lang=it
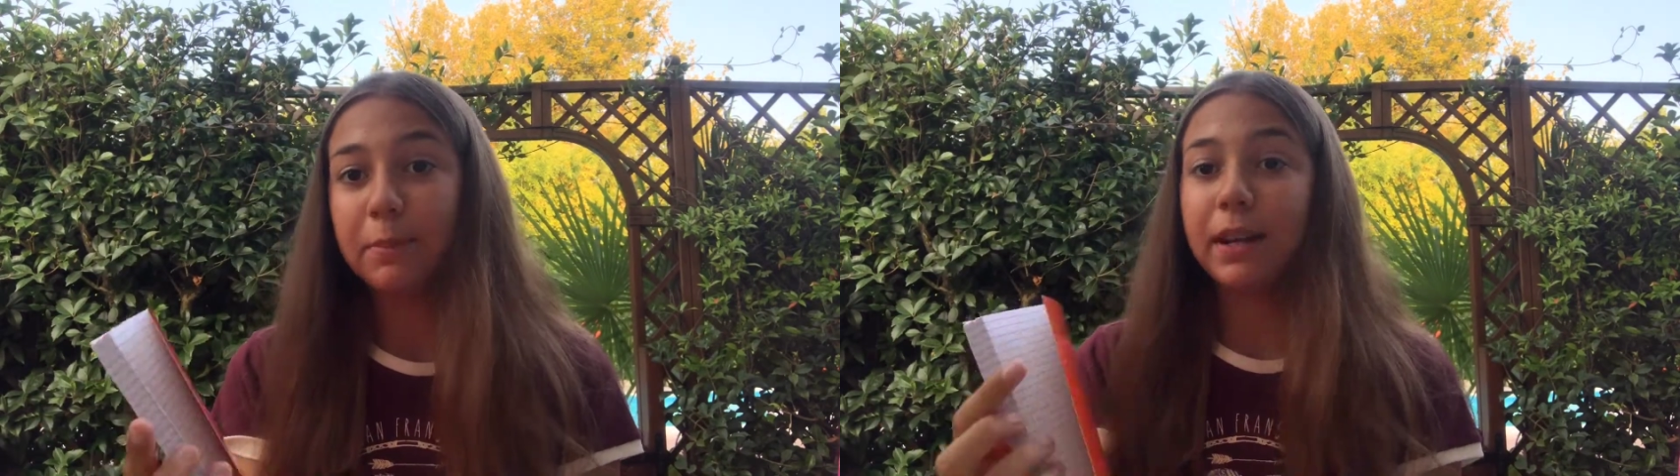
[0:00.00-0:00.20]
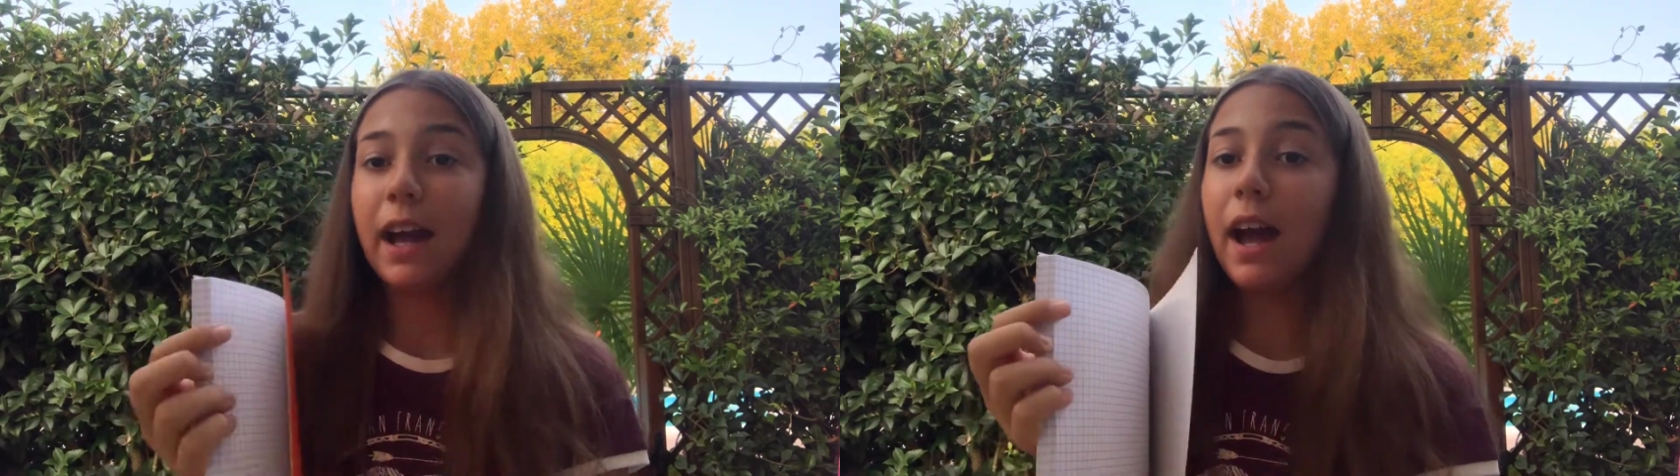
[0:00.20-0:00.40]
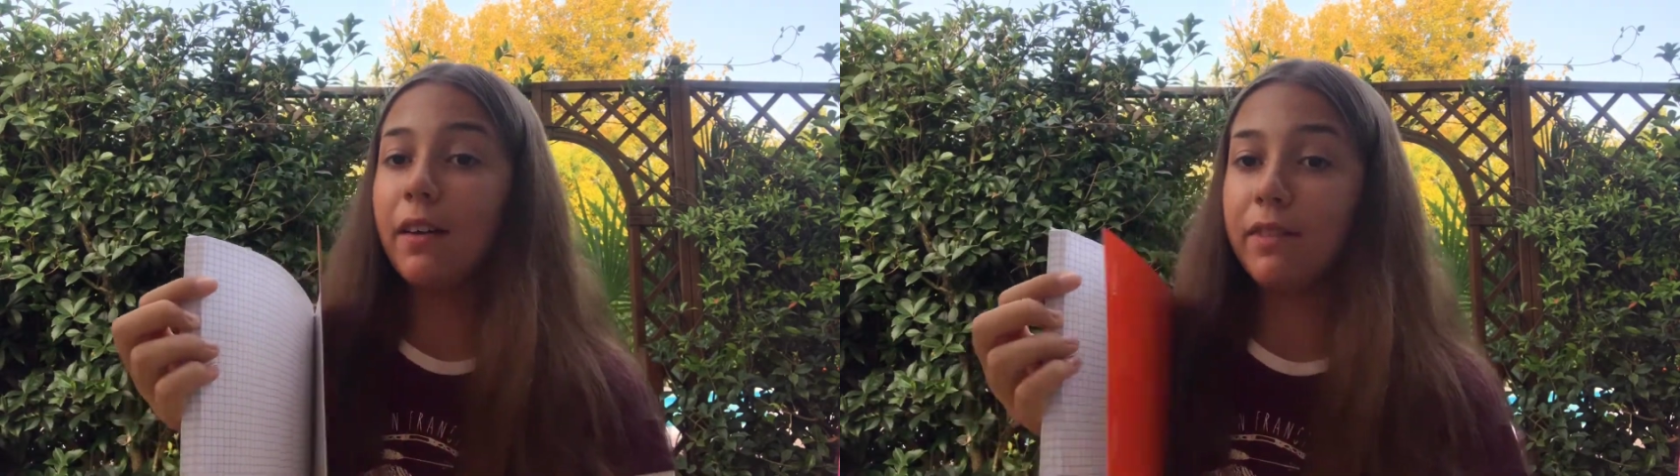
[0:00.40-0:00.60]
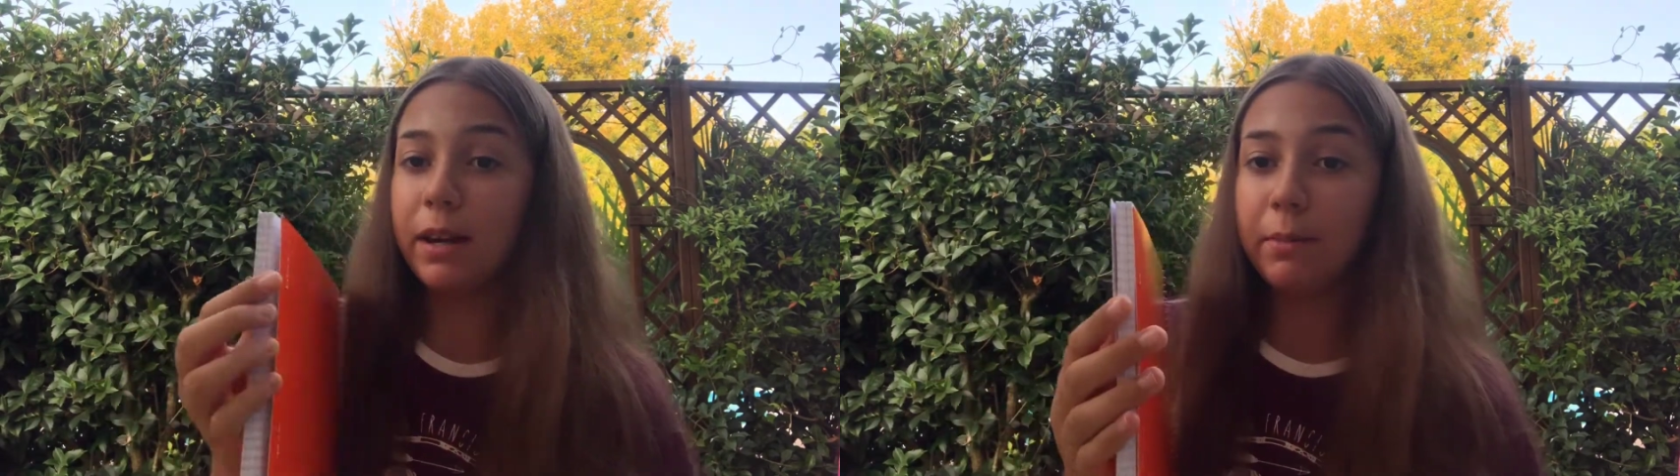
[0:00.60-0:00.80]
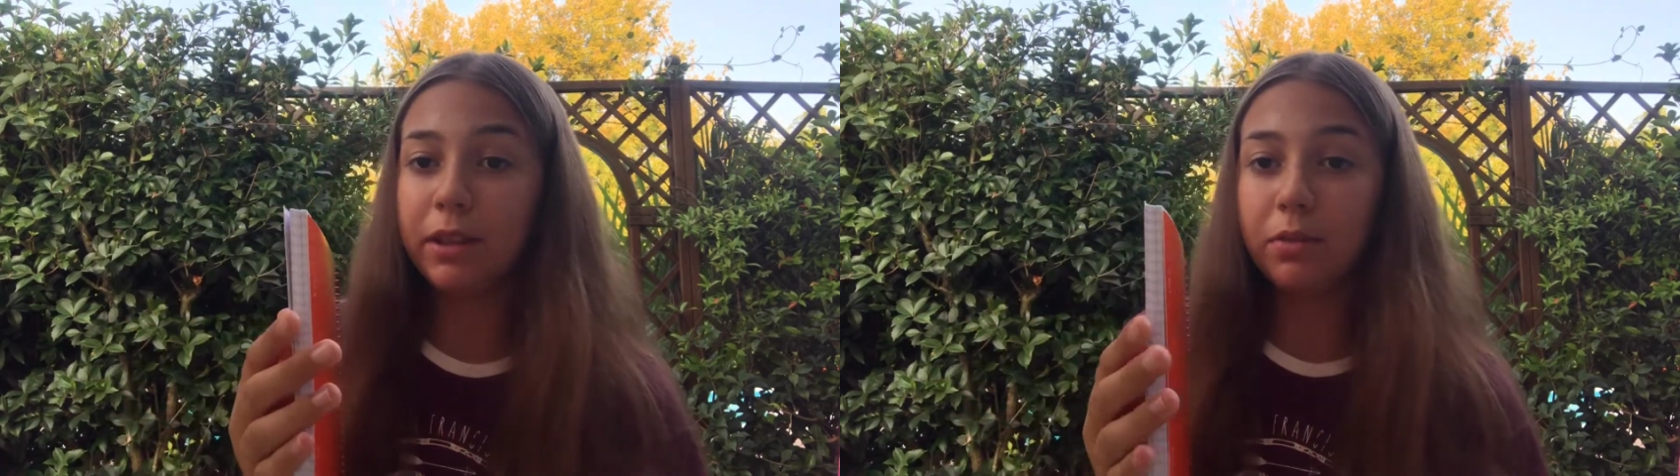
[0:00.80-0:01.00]
perché ha
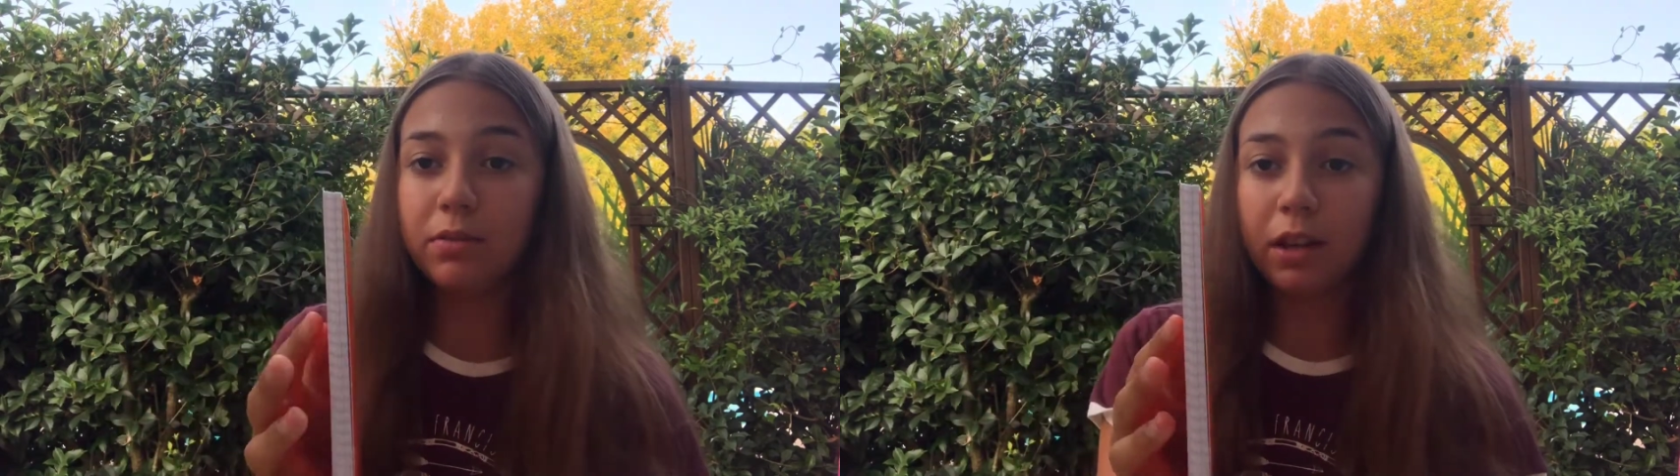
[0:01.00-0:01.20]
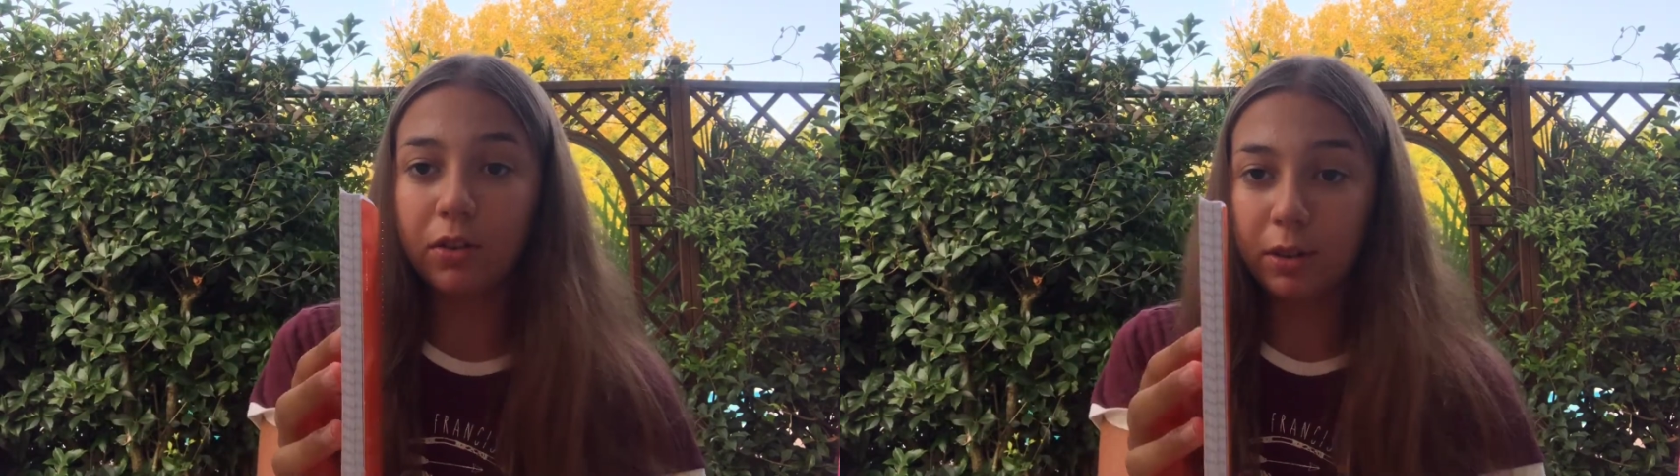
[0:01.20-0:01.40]
veramente un sacco